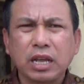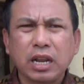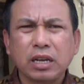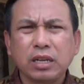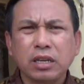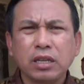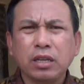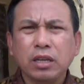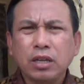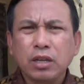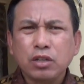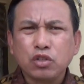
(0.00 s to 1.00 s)
jalan ini
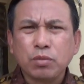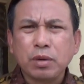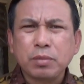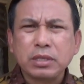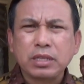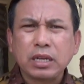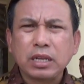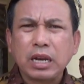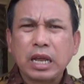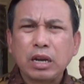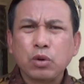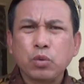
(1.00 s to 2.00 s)
cuma bisa
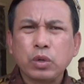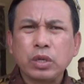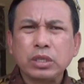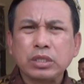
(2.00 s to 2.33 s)
dilalui